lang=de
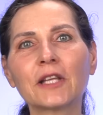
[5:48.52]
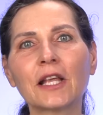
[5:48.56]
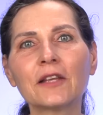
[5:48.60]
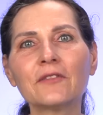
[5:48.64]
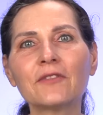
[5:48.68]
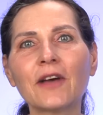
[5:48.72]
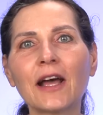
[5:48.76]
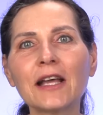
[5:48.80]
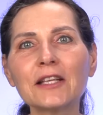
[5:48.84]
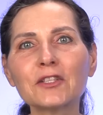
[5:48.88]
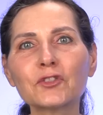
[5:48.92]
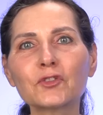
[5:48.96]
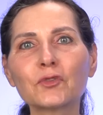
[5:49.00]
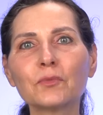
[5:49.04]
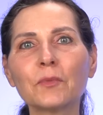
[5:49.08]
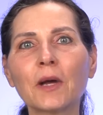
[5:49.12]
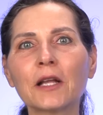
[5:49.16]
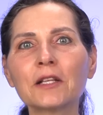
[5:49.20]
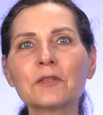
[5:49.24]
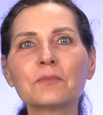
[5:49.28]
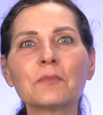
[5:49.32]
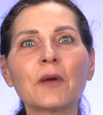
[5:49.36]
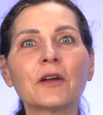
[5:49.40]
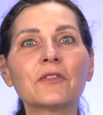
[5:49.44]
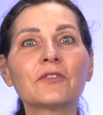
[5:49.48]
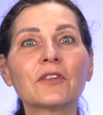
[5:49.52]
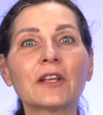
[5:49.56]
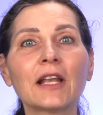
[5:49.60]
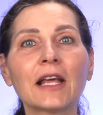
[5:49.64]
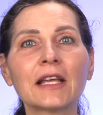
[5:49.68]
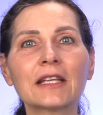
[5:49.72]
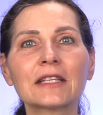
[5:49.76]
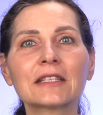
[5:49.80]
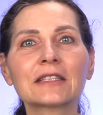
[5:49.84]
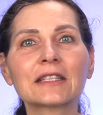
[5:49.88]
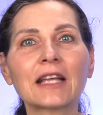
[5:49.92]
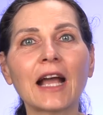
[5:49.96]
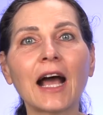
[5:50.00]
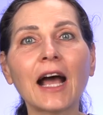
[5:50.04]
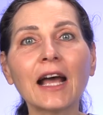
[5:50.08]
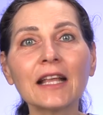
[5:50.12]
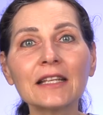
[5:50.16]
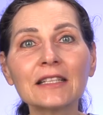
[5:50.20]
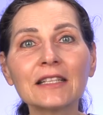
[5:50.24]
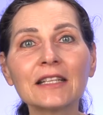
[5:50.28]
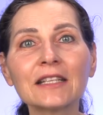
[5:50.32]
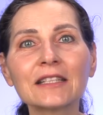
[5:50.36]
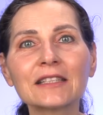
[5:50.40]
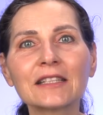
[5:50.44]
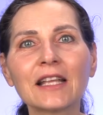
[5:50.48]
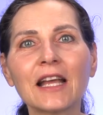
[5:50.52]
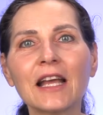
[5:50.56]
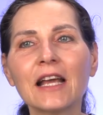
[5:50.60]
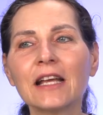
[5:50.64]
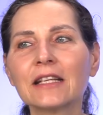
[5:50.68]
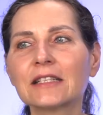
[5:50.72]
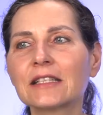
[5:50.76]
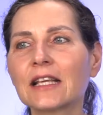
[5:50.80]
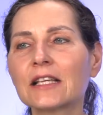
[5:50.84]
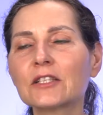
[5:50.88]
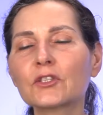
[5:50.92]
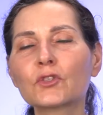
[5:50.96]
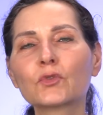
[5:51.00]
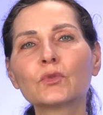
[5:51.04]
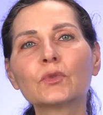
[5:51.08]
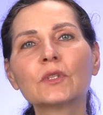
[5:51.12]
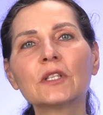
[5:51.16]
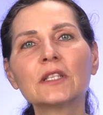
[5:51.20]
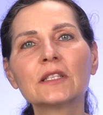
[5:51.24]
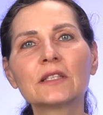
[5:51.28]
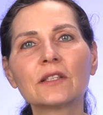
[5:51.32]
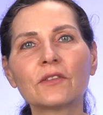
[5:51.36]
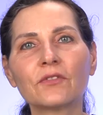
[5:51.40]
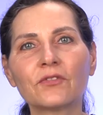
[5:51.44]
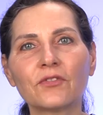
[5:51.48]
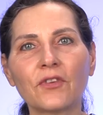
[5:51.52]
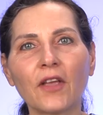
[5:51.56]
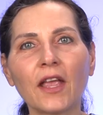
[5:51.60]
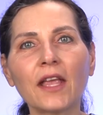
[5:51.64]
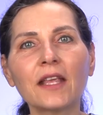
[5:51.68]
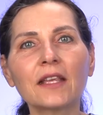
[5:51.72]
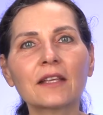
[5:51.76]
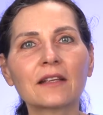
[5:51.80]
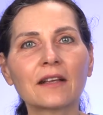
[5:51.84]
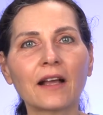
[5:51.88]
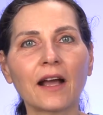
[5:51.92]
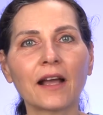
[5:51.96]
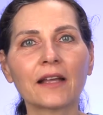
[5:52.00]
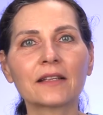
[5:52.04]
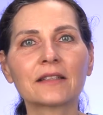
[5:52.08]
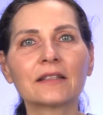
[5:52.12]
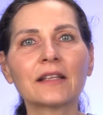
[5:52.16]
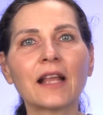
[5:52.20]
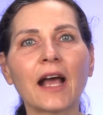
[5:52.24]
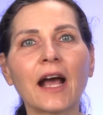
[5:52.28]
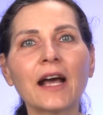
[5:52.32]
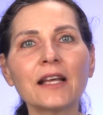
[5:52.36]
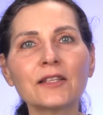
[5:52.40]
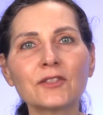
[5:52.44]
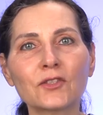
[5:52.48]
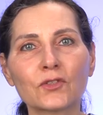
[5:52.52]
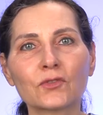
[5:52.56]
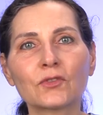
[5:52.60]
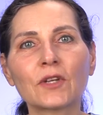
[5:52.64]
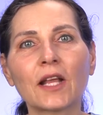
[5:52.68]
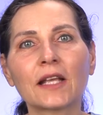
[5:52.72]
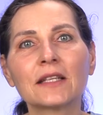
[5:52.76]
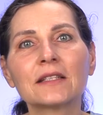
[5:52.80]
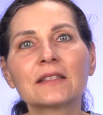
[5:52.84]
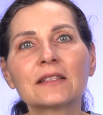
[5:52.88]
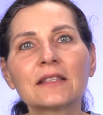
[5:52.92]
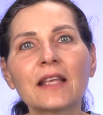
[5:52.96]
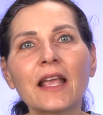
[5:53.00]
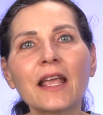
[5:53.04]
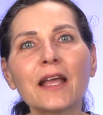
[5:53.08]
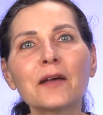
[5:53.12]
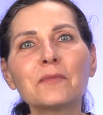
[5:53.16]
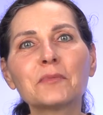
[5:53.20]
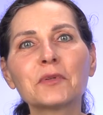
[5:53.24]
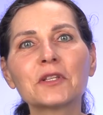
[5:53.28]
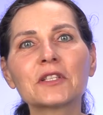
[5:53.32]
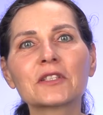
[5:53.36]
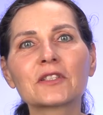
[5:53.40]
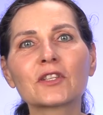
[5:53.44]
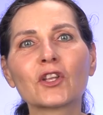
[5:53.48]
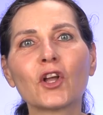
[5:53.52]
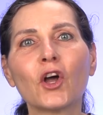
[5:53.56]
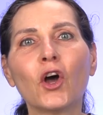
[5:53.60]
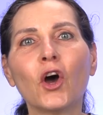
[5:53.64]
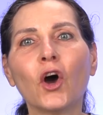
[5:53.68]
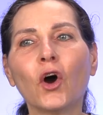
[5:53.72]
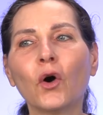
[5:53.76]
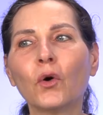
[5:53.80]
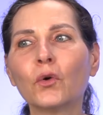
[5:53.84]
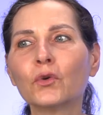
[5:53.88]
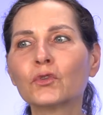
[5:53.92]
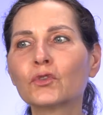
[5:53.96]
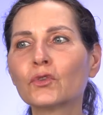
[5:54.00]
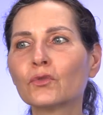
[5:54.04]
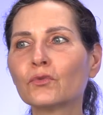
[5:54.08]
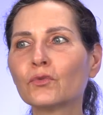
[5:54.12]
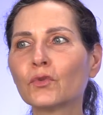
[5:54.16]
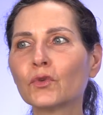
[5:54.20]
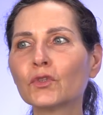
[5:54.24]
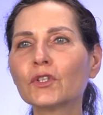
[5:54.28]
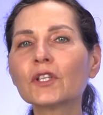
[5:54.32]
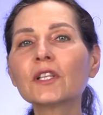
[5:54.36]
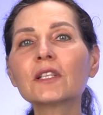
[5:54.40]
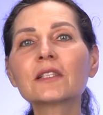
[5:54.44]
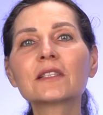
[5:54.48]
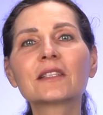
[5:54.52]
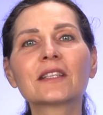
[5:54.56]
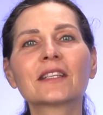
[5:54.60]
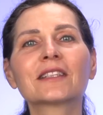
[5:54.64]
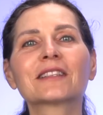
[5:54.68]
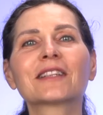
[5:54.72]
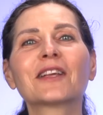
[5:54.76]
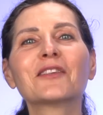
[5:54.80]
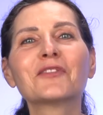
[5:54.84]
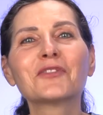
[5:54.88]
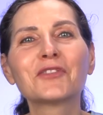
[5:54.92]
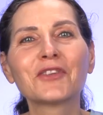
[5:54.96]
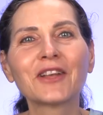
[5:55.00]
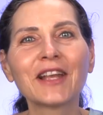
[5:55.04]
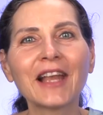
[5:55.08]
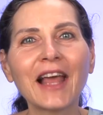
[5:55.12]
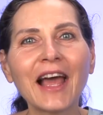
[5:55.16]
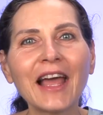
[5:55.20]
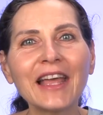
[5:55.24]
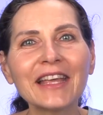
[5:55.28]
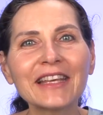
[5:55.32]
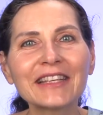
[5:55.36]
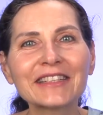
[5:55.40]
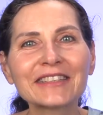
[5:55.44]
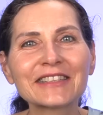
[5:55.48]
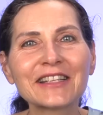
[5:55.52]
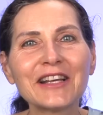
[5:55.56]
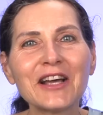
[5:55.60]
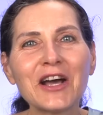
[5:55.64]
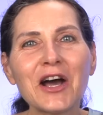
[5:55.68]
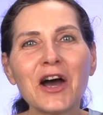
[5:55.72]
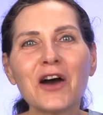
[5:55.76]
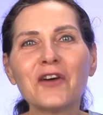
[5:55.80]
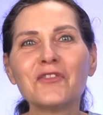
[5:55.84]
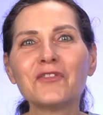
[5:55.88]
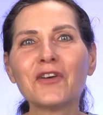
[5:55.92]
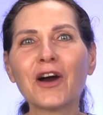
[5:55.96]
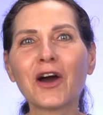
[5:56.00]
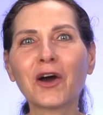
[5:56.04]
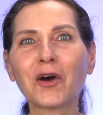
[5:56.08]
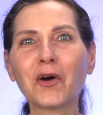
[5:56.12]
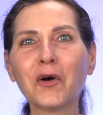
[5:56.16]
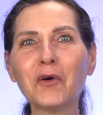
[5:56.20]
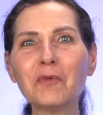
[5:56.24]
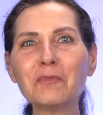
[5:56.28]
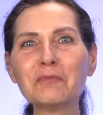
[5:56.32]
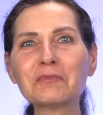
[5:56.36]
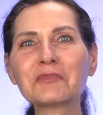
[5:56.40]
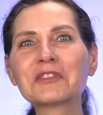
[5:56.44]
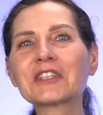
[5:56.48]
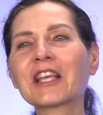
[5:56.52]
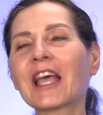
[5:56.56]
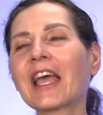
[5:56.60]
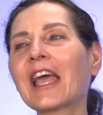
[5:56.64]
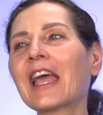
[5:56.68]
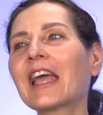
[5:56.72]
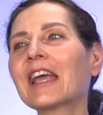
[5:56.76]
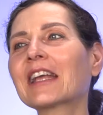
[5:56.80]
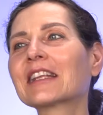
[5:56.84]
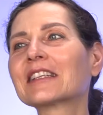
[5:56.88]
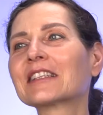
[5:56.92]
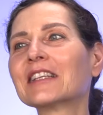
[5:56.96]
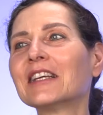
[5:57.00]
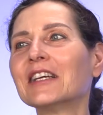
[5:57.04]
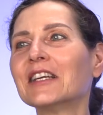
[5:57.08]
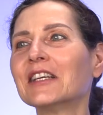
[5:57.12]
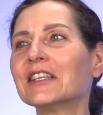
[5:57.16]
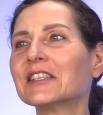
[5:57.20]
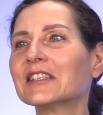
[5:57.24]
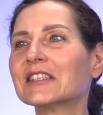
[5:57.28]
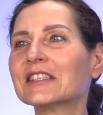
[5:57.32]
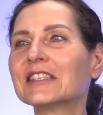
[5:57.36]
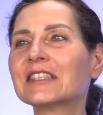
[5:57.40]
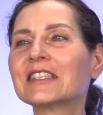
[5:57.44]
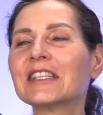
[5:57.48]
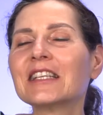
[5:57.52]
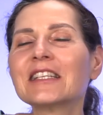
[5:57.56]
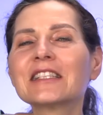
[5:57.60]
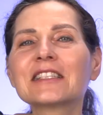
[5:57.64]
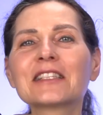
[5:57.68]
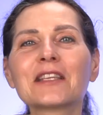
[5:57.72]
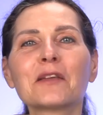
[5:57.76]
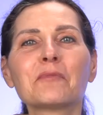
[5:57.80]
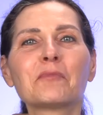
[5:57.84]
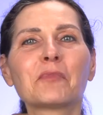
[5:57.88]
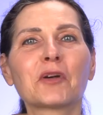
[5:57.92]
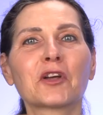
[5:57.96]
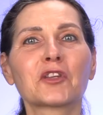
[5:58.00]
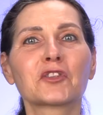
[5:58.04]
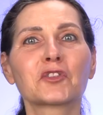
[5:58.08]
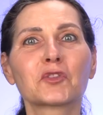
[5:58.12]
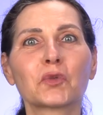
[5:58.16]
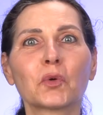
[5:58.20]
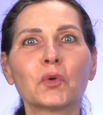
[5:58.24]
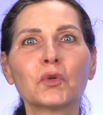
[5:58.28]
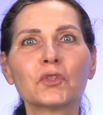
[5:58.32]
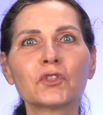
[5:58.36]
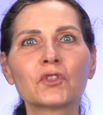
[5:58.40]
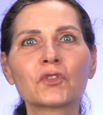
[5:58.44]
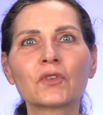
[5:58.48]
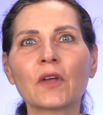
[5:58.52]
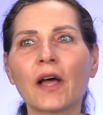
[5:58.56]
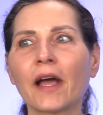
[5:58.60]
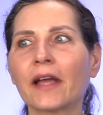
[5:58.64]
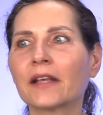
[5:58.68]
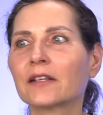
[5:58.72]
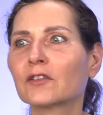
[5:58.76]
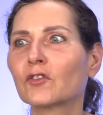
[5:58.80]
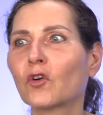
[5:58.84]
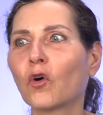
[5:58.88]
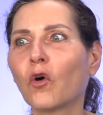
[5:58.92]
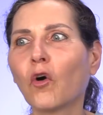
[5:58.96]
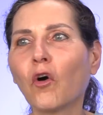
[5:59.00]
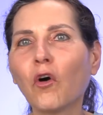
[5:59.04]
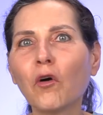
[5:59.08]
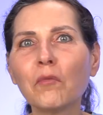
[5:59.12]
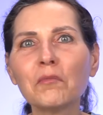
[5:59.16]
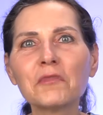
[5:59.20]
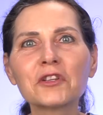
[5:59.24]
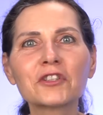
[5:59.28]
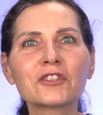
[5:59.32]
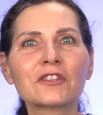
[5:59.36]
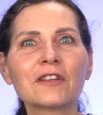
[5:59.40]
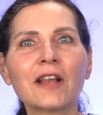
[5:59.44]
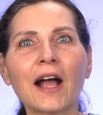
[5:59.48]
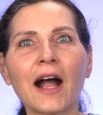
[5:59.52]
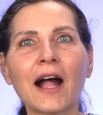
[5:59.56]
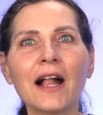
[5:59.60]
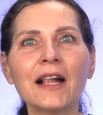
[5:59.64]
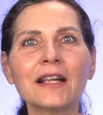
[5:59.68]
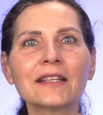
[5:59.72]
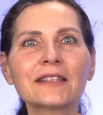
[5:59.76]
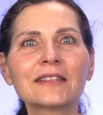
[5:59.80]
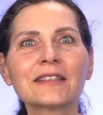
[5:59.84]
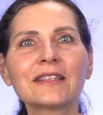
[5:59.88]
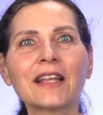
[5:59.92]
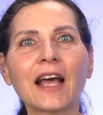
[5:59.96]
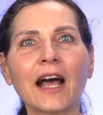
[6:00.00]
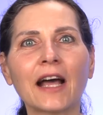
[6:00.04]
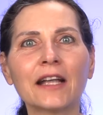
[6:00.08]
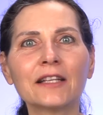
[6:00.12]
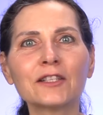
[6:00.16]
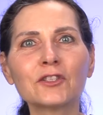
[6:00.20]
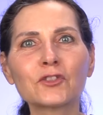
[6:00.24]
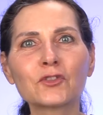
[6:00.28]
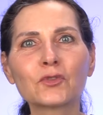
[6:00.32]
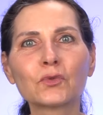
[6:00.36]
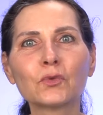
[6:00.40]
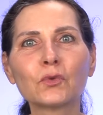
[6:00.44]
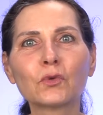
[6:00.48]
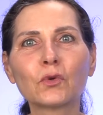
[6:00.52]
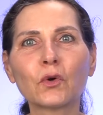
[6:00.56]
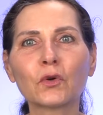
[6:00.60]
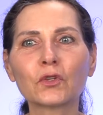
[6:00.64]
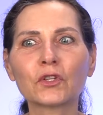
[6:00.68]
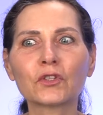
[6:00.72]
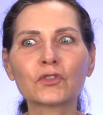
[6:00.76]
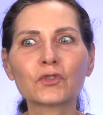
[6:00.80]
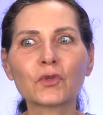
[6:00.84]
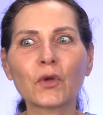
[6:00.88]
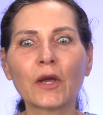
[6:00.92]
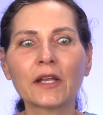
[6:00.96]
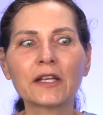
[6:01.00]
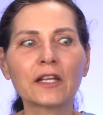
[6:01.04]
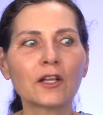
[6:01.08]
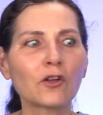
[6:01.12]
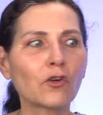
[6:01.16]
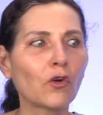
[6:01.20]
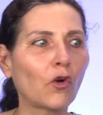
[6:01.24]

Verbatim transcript: dann weißt du manchmal vielleicht gar nicht, dass du diese Fähigkeiten hast und ein Seher bist. Und du wunderst dich dann vielleicht, warum trägt diese Person so einen komischen alten Anzug oder so eine